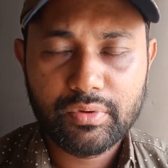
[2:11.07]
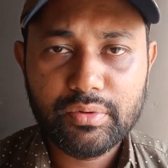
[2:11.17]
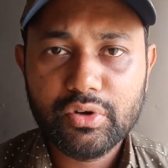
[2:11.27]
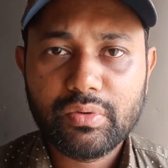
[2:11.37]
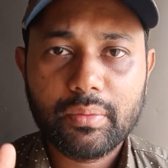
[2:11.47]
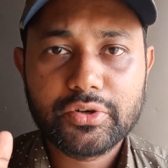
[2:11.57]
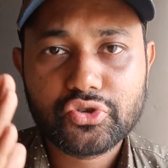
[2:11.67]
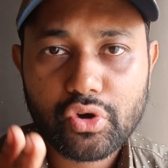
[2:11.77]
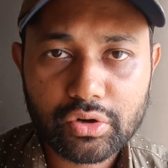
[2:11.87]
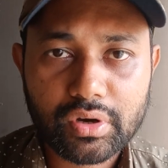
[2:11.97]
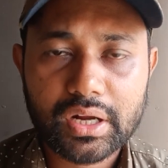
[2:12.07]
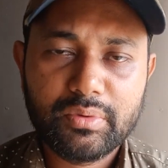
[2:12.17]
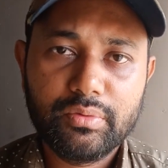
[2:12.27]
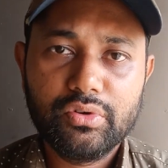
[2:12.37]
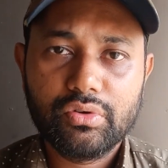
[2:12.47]
বিভিন্নভাবে ট্রল করা
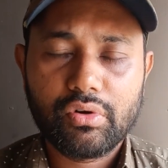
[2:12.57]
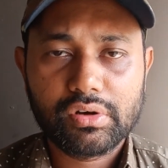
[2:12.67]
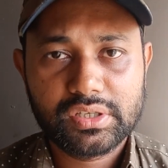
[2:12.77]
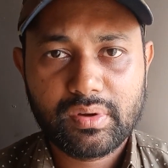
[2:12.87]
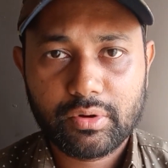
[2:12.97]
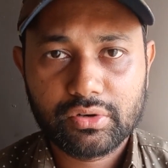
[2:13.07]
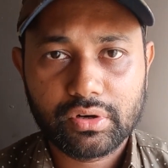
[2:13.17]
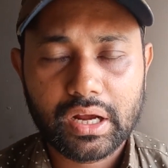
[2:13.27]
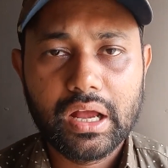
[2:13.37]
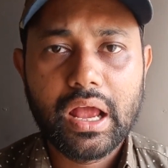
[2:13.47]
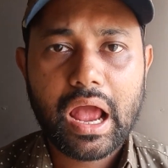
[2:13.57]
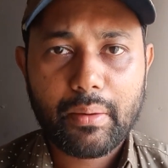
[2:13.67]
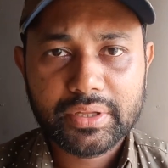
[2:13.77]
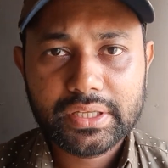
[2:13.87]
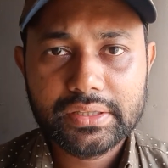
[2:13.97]
বিভিন্ন অংশে ব্যবহার করা
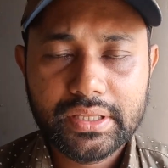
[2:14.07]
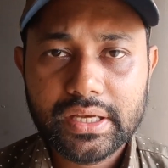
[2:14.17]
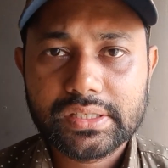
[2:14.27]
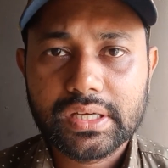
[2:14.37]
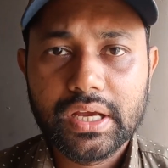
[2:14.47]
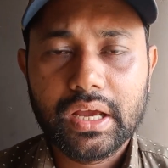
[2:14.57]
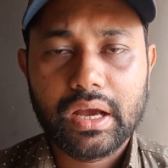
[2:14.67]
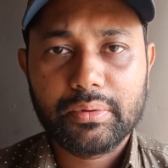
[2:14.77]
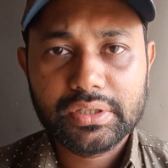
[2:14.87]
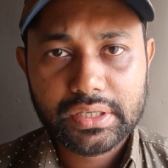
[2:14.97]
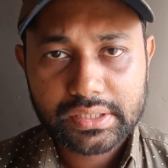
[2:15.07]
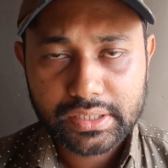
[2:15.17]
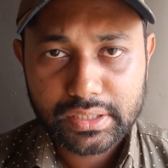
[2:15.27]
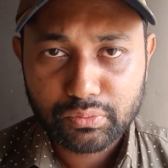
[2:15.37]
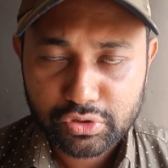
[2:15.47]
আমাদের দেশ আমাদের দেশ
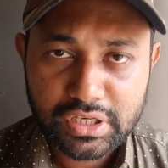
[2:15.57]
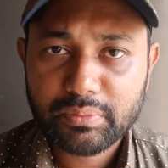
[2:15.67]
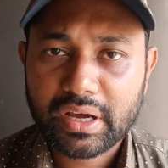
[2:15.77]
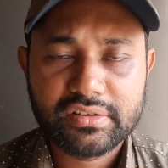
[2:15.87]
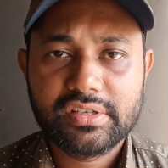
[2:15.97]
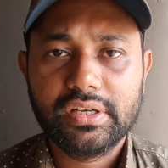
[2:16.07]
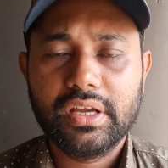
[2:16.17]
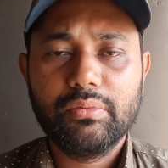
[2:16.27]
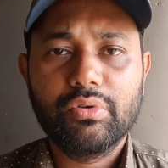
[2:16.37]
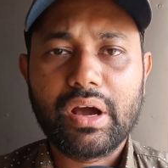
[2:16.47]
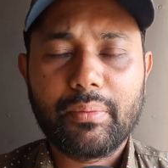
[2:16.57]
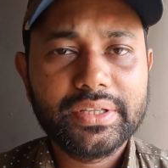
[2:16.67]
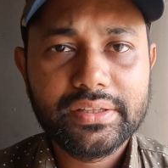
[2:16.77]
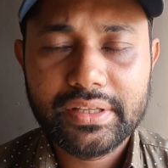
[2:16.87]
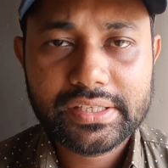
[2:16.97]
একটি মুসলিম কান্ট্রি এবং
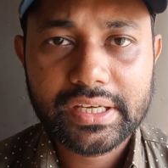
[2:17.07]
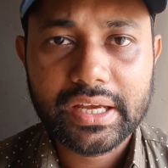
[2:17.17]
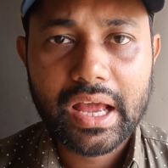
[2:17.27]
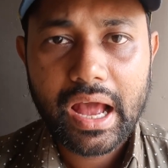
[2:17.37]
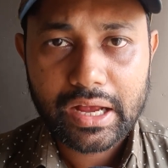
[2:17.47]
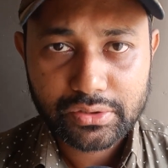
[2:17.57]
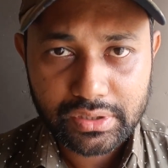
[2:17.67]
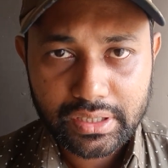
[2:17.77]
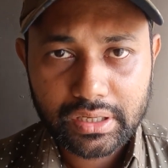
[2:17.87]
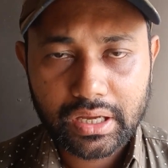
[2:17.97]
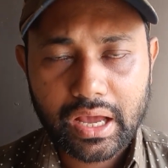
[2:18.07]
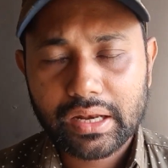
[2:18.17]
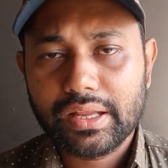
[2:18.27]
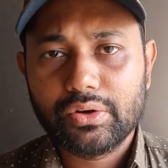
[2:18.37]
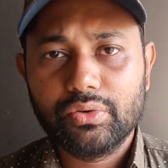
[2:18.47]
আমাদের দেশে আসলে
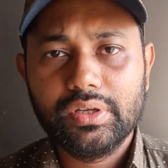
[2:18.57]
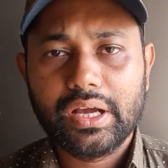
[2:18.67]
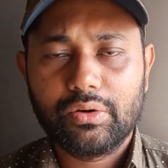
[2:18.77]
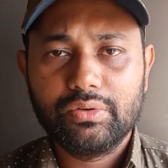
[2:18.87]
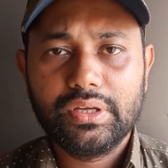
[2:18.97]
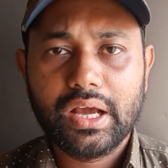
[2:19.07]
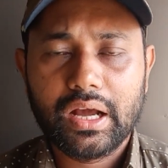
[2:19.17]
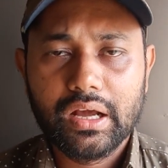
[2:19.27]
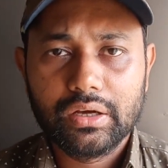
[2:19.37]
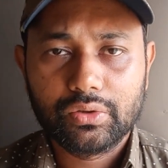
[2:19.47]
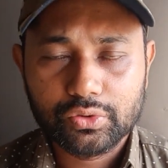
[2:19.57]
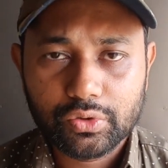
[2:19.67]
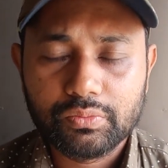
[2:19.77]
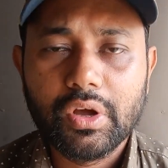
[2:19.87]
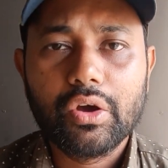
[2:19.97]
আল্লাহর অলি আউলিয়া
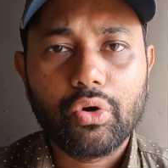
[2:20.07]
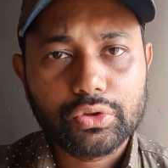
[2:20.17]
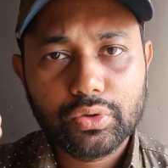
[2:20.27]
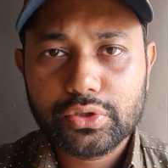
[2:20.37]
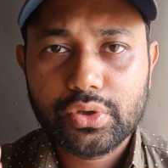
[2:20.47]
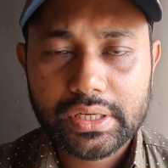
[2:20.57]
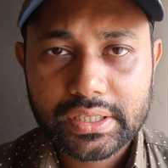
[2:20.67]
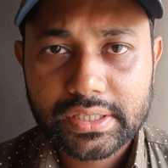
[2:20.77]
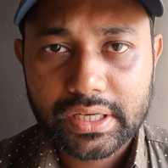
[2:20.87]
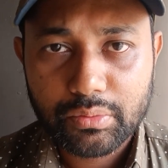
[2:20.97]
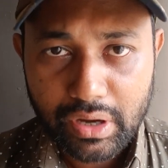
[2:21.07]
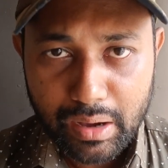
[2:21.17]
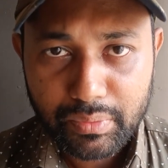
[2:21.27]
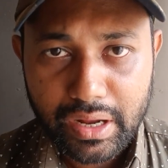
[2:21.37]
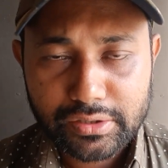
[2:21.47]
কুতুব কত কিছু এসেছেন এবং
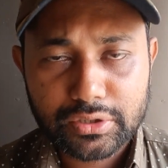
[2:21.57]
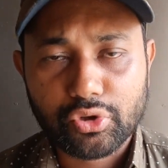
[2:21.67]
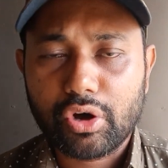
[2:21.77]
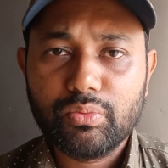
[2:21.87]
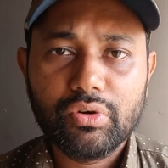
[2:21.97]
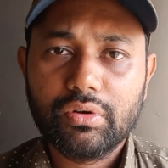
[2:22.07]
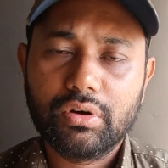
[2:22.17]
আমরা আসলে ধর্ম